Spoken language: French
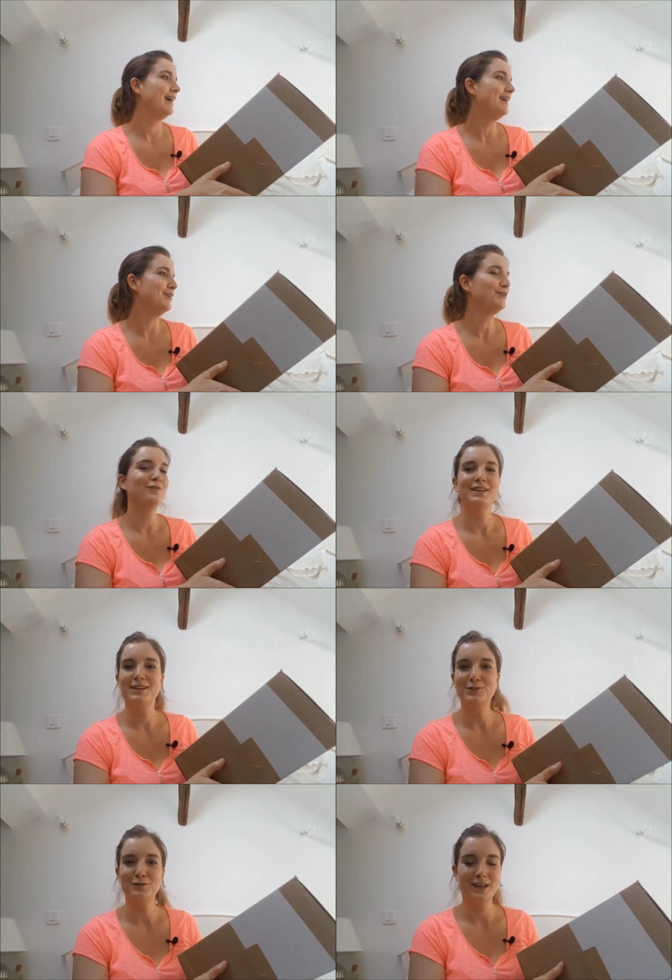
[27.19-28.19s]
Alors on va
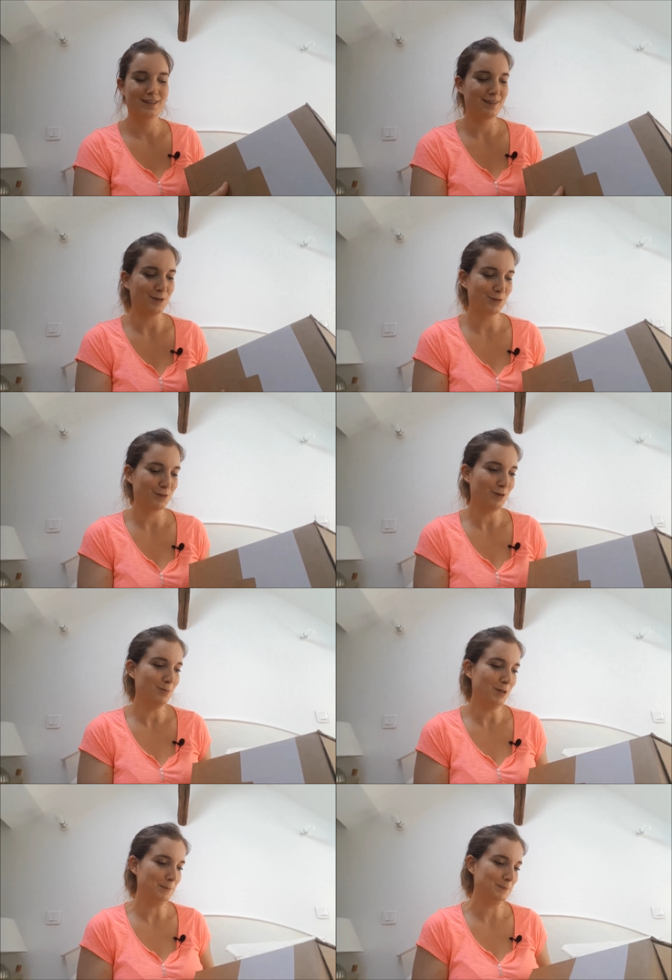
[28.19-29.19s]
découvrir ça
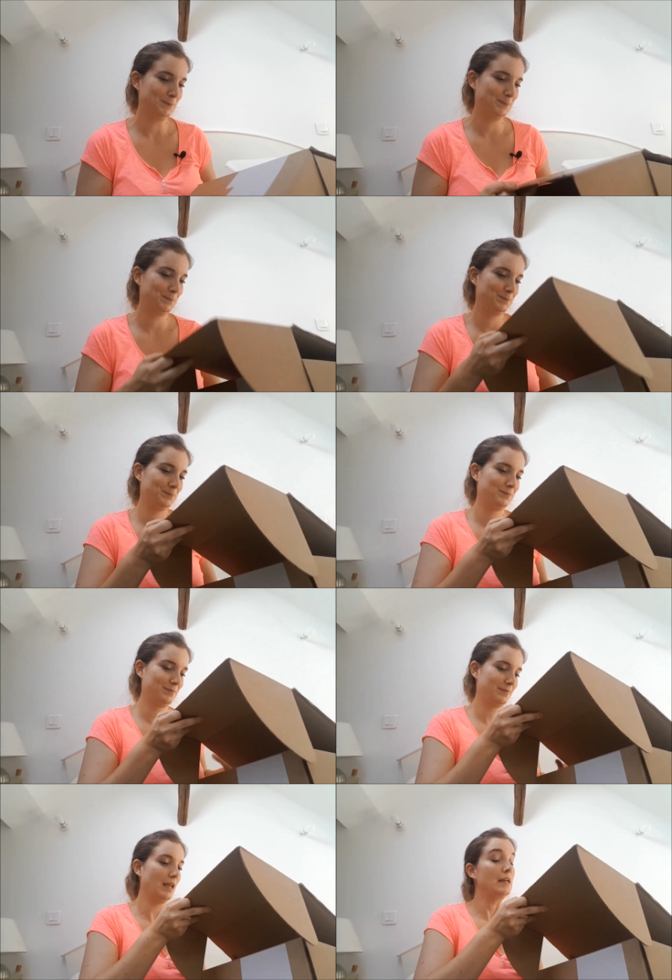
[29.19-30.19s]
ensemble.
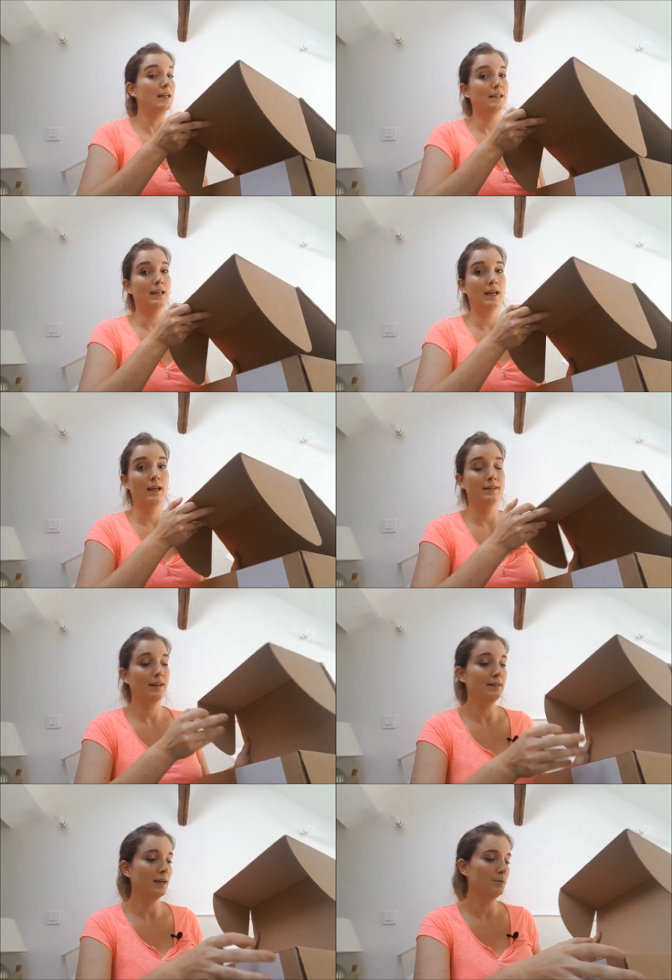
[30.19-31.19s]
La
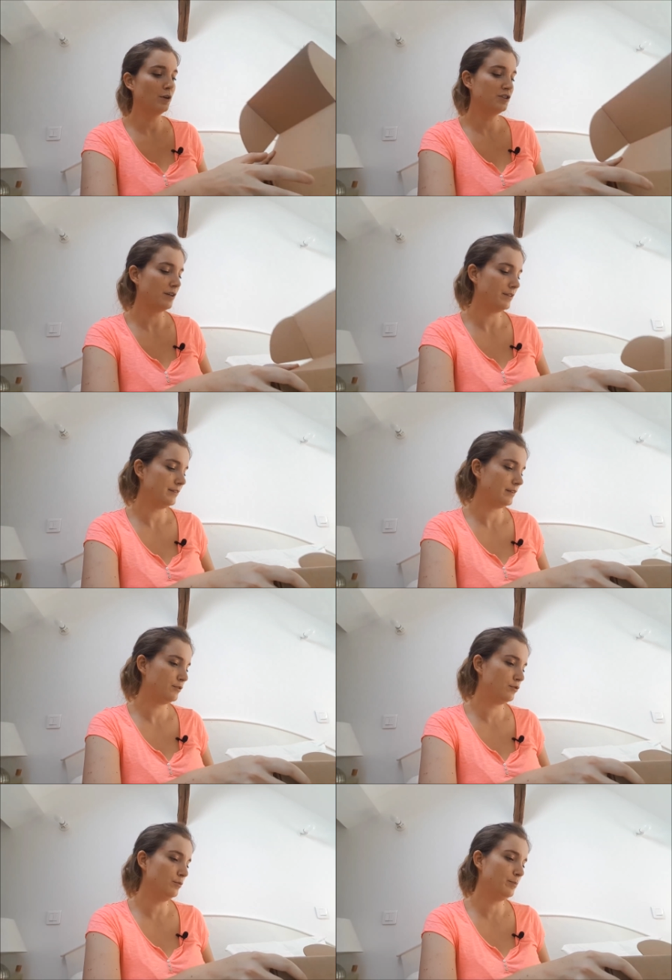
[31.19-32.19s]
dernière box, j'avais été
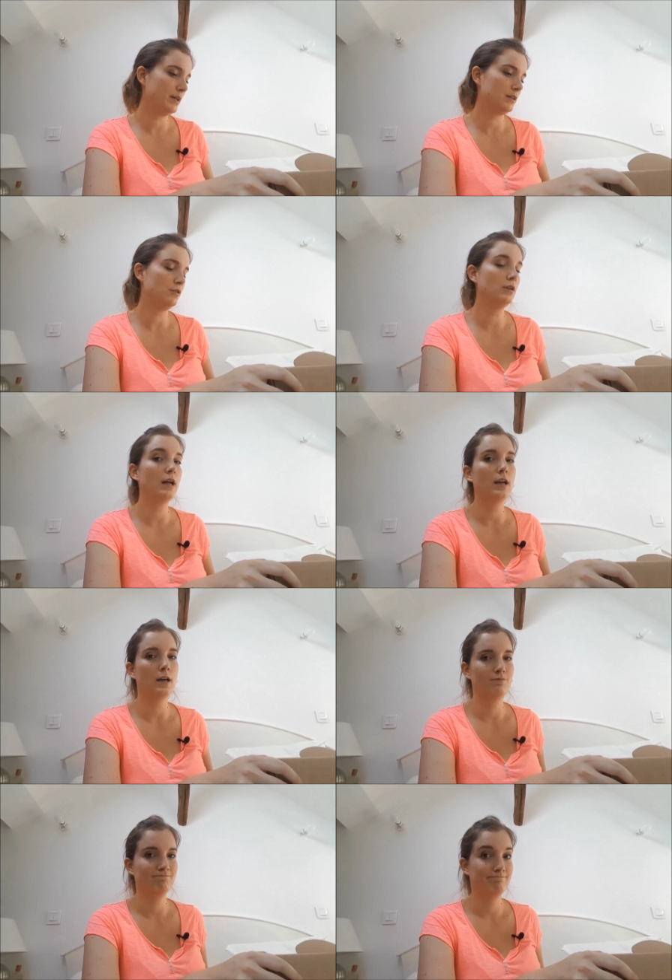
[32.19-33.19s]
super... Oh là
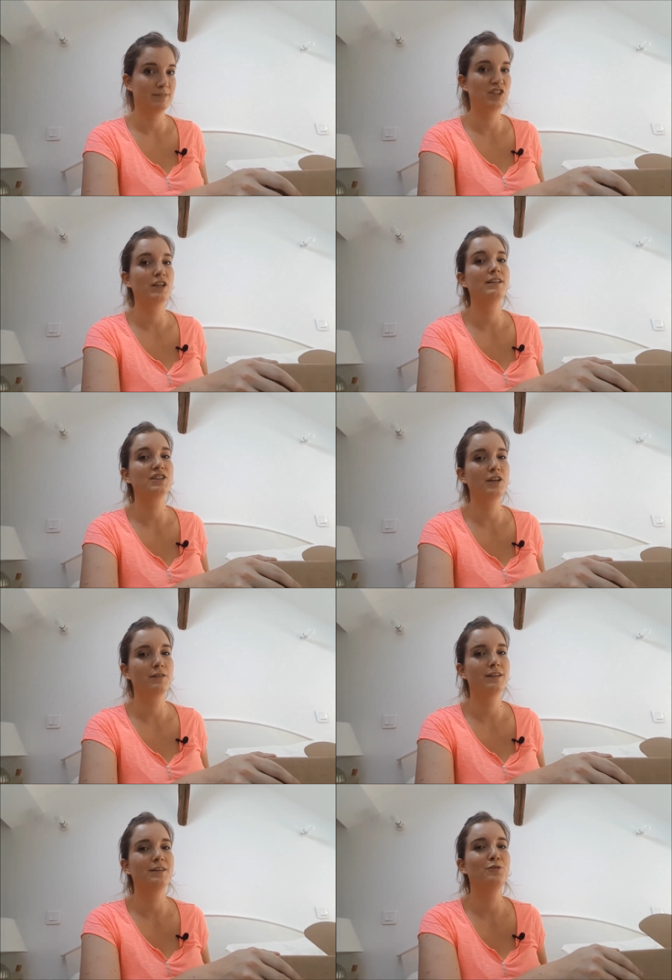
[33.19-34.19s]
là J'allais dire,
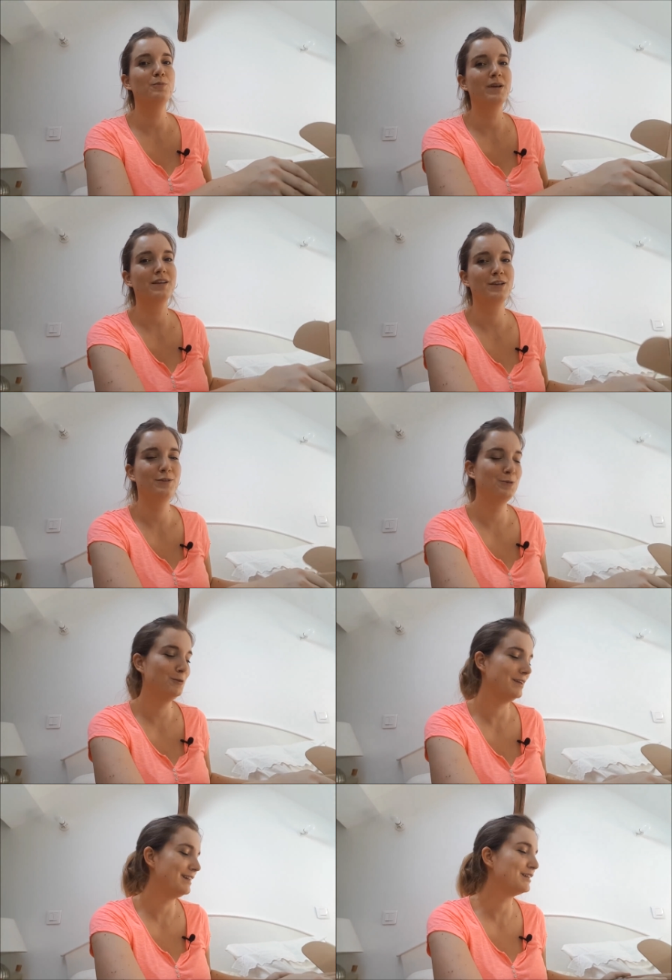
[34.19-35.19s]
j'avais été super
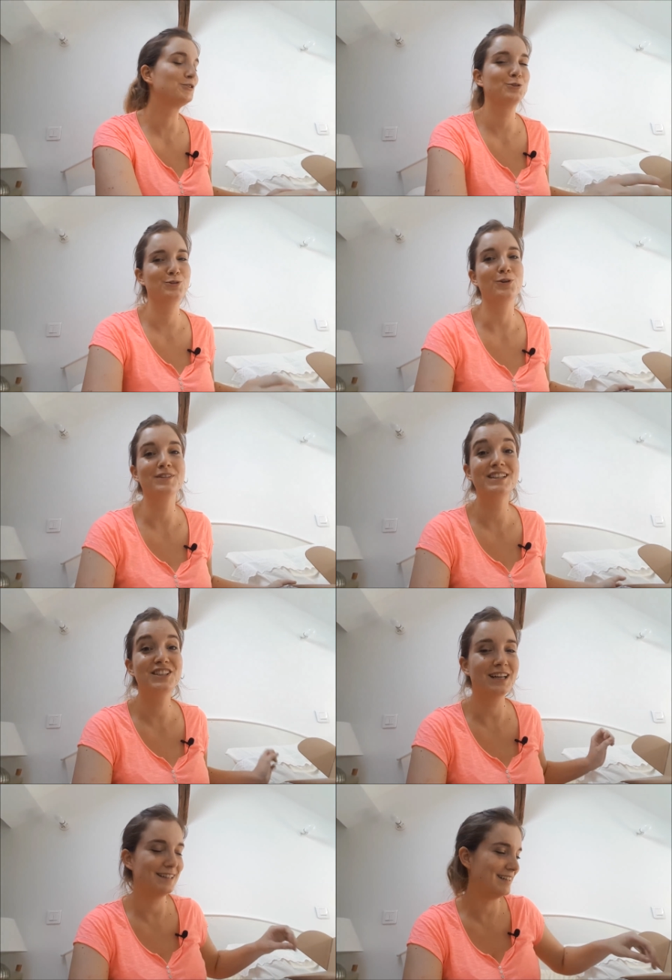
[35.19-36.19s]
déçue. Et là, je sens
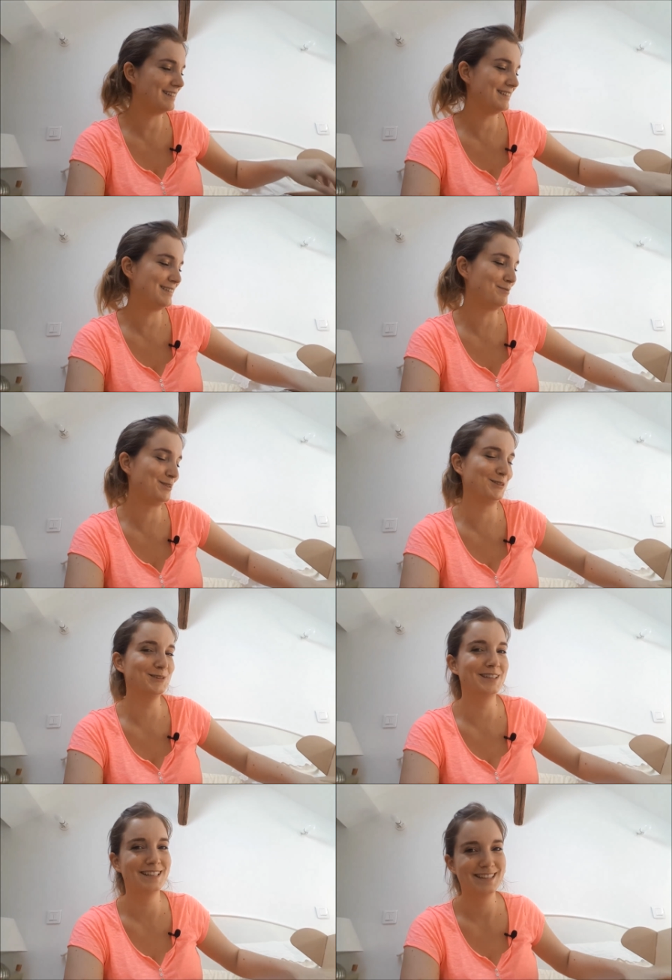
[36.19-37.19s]
déjà la
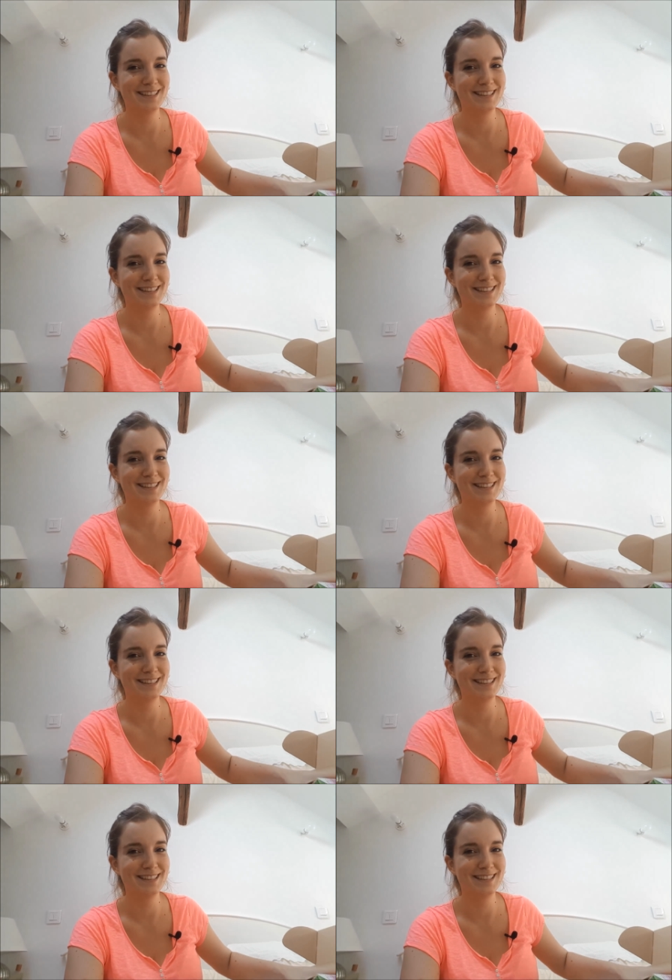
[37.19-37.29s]
déception.